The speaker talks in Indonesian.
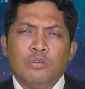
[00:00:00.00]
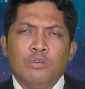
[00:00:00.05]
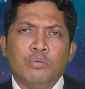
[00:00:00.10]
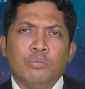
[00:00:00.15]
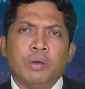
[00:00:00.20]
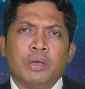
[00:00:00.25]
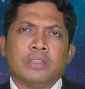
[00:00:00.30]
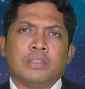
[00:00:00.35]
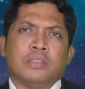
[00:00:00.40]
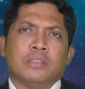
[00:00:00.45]

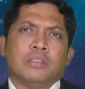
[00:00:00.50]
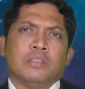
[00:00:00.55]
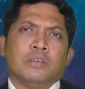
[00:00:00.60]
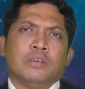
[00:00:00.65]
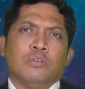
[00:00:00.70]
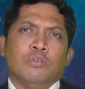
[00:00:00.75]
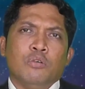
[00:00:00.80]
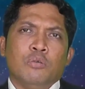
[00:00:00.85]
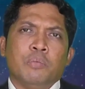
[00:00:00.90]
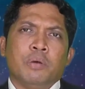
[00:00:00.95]
umat
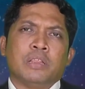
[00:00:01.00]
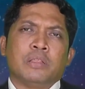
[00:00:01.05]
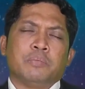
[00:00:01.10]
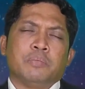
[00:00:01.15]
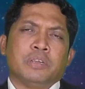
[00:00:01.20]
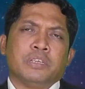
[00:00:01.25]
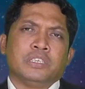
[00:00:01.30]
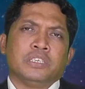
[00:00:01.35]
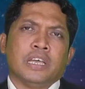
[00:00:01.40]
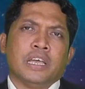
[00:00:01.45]
umat
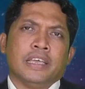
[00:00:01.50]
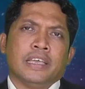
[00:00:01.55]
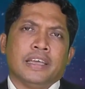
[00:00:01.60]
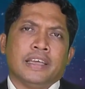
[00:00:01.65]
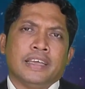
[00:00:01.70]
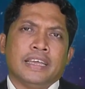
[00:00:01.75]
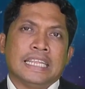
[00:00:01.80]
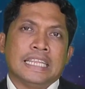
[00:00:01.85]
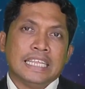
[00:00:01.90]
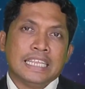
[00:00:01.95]

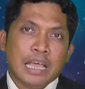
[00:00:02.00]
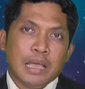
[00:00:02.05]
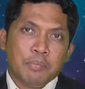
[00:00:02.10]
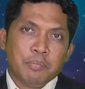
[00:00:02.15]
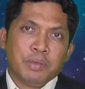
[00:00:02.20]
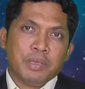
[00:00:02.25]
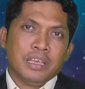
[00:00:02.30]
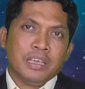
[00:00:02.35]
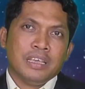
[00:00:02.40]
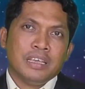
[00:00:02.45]
percaya.
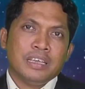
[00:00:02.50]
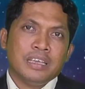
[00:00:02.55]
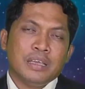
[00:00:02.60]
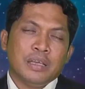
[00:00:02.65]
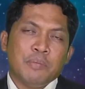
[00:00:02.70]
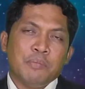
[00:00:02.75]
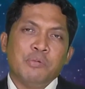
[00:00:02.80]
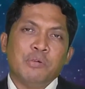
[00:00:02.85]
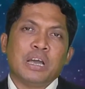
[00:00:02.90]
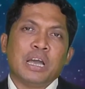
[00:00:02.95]
Tetapi
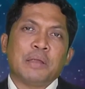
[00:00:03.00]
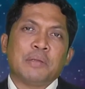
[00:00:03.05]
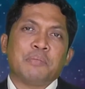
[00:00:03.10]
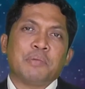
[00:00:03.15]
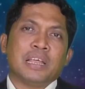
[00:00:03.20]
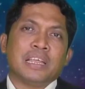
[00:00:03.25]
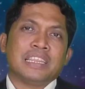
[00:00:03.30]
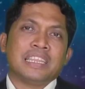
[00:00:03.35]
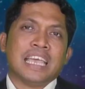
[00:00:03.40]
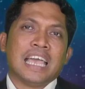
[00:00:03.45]
bukan
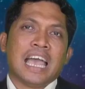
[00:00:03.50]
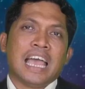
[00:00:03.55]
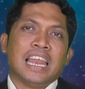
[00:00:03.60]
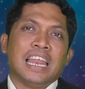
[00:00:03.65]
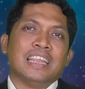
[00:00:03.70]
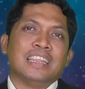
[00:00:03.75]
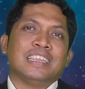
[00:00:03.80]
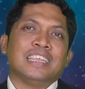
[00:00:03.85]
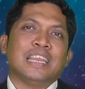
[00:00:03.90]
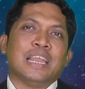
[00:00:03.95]
berarti
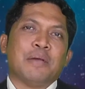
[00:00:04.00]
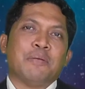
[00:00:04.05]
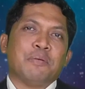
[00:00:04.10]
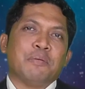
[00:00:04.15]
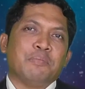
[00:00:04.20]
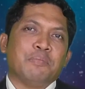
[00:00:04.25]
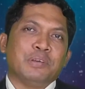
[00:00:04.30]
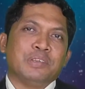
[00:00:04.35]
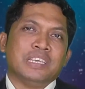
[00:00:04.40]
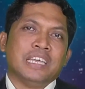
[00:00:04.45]
Allah tidak
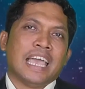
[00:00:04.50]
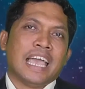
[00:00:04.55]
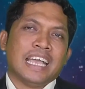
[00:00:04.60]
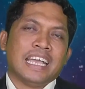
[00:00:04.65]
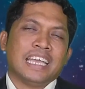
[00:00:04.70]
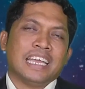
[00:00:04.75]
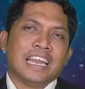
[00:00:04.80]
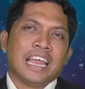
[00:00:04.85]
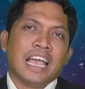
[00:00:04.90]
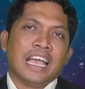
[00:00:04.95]
mempunyai
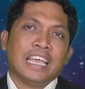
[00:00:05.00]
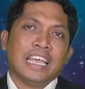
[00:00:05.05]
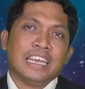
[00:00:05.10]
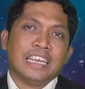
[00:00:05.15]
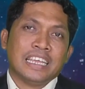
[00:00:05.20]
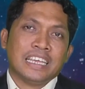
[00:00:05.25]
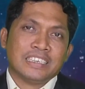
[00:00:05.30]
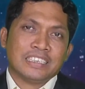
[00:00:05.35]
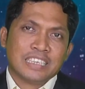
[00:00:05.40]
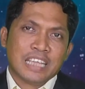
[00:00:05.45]

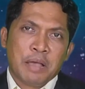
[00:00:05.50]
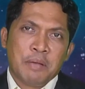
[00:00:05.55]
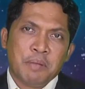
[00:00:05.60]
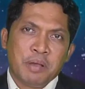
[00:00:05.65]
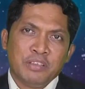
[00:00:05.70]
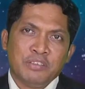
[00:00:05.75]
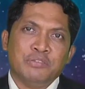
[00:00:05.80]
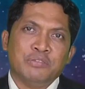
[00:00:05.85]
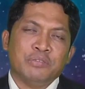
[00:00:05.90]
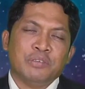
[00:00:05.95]
agen-agen yang
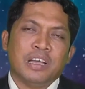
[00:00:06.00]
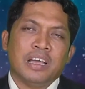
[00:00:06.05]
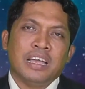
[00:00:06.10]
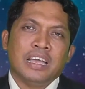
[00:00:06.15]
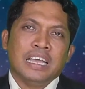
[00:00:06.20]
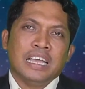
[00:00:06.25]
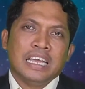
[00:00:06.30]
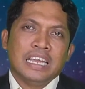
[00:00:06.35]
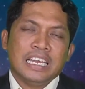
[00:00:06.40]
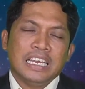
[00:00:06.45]
sama juga
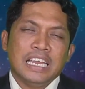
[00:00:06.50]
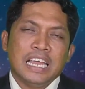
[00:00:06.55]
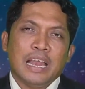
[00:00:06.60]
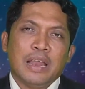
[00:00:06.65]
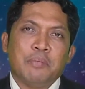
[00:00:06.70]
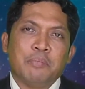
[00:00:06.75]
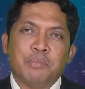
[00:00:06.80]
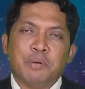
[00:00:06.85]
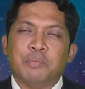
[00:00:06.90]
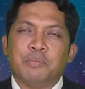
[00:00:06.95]
di
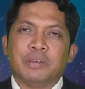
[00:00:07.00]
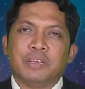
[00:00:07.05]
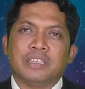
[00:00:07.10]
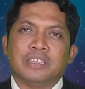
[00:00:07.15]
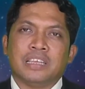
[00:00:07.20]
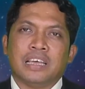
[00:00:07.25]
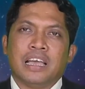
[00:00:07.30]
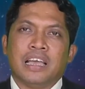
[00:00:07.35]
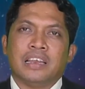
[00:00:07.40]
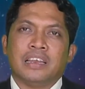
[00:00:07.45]
dalam
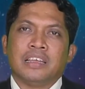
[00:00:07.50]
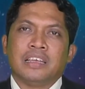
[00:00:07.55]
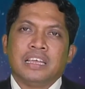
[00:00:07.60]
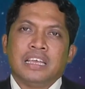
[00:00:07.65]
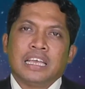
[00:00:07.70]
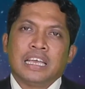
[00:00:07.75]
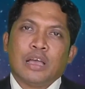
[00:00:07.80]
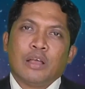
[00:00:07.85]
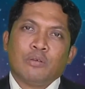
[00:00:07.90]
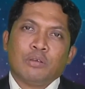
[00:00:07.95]
pemerintahan.
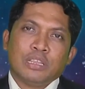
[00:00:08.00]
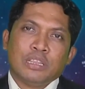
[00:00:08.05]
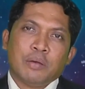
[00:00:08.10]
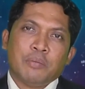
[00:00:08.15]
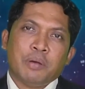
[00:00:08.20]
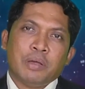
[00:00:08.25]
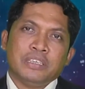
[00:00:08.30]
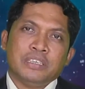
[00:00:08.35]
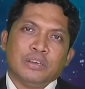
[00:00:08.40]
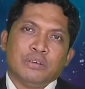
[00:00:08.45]
Kalau
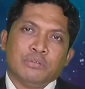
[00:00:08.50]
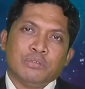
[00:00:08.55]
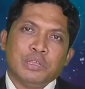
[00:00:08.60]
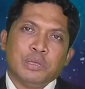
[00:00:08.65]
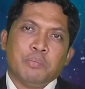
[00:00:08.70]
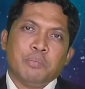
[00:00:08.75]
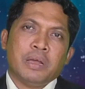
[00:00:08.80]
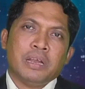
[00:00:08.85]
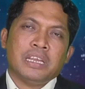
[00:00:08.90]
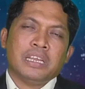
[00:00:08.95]
kita baca
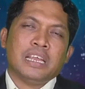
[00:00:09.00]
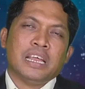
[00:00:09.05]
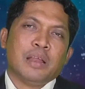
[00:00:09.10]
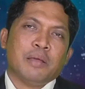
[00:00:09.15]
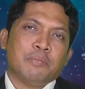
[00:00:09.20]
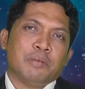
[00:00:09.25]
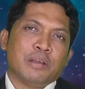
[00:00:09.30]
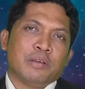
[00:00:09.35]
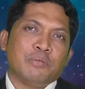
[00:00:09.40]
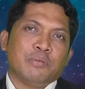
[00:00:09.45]
kutipan di
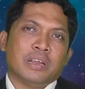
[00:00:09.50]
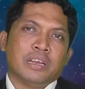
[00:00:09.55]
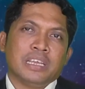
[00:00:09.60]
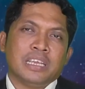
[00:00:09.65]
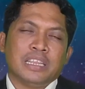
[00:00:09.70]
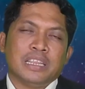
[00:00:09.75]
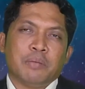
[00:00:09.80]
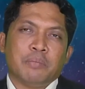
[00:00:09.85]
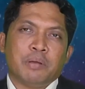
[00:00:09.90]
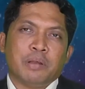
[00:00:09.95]
dalam renungan
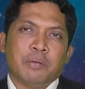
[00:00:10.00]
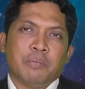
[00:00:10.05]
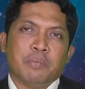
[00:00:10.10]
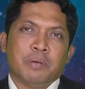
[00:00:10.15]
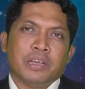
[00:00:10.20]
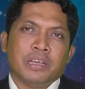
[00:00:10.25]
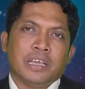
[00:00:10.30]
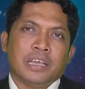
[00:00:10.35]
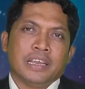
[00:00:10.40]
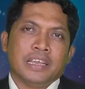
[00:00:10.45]
kita pada
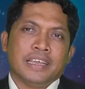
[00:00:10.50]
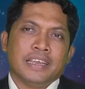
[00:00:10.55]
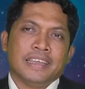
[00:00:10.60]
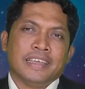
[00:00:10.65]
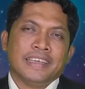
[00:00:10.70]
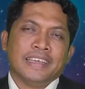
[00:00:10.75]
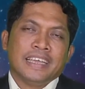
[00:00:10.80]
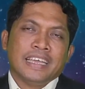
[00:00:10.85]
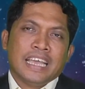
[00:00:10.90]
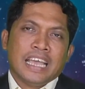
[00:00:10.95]
pagi hari
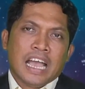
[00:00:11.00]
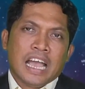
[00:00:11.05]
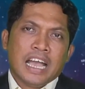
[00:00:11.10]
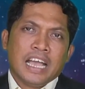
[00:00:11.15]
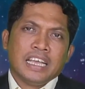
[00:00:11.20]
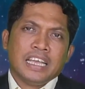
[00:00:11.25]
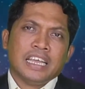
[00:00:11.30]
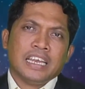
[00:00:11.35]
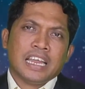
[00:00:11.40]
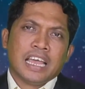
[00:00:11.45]
ini,
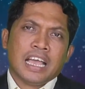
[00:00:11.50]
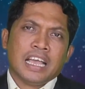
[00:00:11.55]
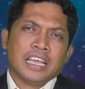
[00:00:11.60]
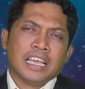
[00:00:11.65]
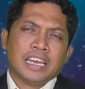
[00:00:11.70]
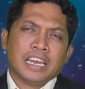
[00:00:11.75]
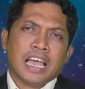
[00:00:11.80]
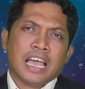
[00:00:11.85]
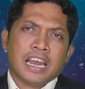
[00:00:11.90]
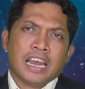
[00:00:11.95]

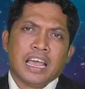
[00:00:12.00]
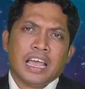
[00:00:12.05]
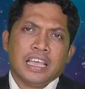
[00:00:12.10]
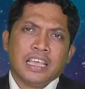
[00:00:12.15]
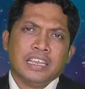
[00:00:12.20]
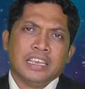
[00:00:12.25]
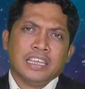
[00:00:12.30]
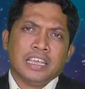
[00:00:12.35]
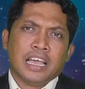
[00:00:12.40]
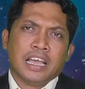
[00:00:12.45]
agen-agen
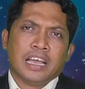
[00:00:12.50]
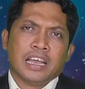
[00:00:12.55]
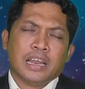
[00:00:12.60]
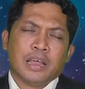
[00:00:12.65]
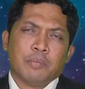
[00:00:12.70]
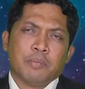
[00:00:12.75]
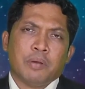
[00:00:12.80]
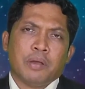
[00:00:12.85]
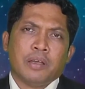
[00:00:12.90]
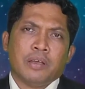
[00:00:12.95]
Allah ini akan
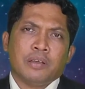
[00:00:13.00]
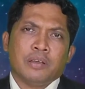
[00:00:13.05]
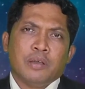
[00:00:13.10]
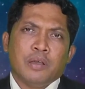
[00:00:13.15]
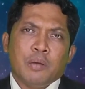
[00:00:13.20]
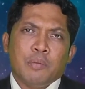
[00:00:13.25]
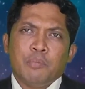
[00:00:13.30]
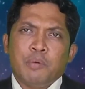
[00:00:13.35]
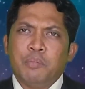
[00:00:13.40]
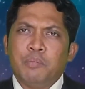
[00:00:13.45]
apa?
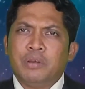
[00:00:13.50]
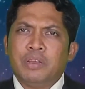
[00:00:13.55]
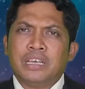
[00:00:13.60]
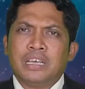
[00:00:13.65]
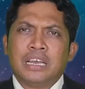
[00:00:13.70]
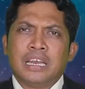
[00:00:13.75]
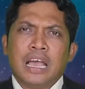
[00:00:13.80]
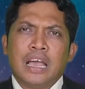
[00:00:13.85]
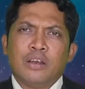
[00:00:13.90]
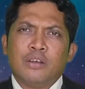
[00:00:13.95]

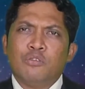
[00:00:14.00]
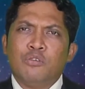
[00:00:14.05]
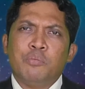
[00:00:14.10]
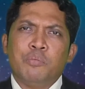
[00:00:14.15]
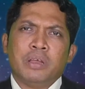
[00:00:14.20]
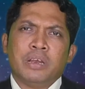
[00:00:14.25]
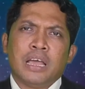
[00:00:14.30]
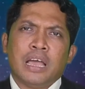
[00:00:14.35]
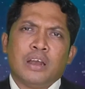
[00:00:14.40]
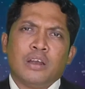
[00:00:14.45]
Memberikan
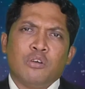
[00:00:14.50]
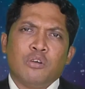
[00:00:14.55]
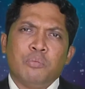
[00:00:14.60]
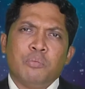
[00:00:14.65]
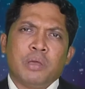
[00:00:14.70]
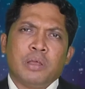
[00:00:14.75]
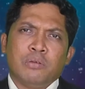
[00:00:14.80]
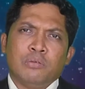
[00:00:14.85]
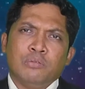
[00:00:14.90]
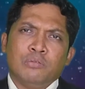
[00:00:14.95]

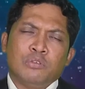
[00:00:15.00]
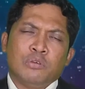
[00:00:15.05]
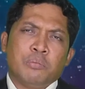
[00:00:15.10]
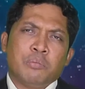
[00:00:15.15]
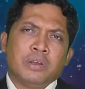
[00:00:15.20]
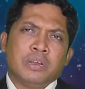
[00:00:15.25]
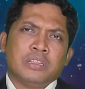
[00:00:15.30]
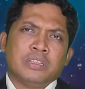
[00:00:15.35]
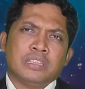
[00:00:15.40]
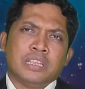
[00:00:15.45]
argumen-argumen untuk
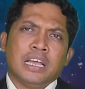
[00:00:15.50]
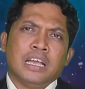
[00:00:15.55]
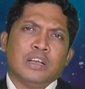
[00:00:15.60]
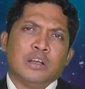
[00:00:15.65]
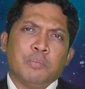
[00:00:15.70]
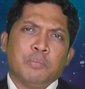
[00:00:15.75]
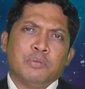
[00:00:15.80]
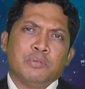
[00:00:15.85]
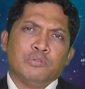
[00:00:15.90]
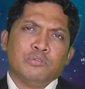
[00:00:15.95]
menentang
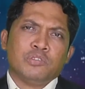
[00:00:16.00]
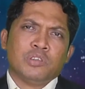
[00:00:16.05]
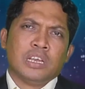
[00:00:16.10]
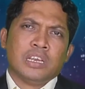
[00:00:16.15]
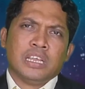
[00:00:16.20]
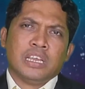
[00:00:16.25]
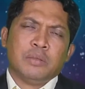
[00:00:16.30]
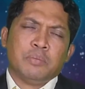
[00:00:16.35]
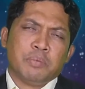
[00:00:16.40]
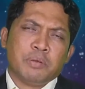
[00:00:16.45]

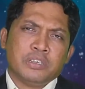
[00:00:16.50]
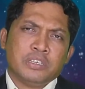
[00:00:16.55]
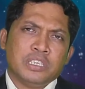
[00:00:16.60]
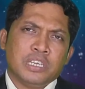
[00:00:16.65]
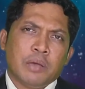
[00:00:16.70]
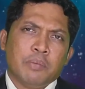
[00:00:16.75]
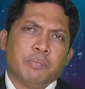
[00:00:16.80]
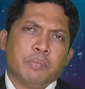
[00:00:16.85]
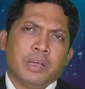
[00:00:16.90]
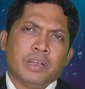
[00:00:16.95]
keputusan yang
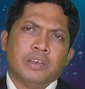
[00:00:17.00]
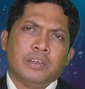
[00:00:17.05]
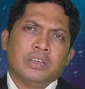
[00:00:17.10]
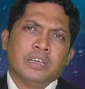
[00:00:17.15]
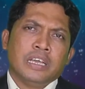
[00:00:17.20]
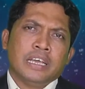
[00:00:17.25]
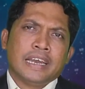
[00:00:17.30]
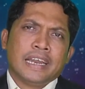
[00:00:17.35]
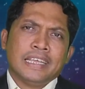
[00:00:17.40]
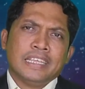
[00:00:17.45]
dipersiapkan,
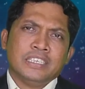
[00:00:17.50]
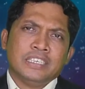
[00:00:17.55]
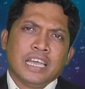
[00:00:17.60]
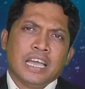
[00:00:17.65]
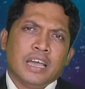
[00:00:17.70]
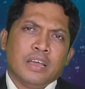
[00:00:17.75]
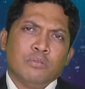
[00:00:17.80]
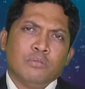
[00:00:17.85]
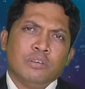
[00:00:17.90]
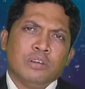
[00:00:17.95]

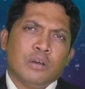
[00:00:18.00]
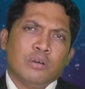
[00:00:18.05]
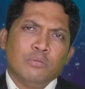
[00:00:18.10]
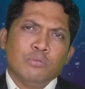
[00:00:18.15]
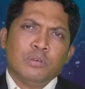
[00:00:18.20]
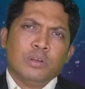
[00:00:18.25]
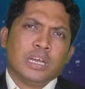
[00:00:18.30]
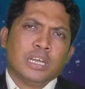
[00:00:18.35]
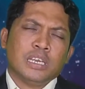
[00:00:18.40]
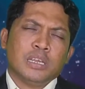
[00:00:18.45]
rancangan
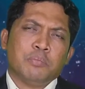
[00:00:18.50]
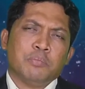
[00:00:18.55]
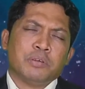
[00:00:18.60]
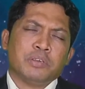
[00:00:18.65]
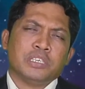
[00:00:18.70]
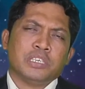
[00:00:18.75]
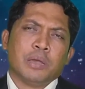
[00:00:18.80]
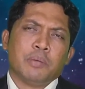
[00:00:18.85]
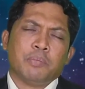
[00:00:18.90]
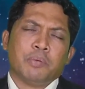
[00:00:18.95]
undang-undang yang
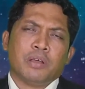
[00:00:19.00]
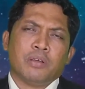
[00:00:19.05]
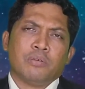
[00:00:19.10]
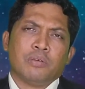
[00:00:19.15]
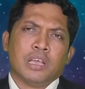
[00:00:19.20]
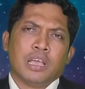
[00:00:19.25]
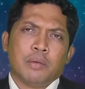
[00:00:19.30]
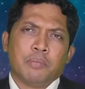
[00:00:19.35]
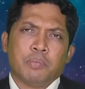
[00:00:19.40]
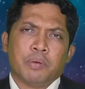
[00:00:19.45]
dipersiapkan
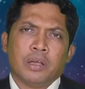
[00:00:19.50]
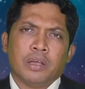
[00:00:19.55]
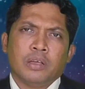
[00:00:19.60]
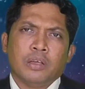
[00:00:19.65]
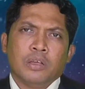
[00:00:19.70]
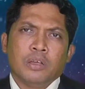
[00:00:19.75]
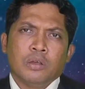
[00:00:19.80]
oleh apa?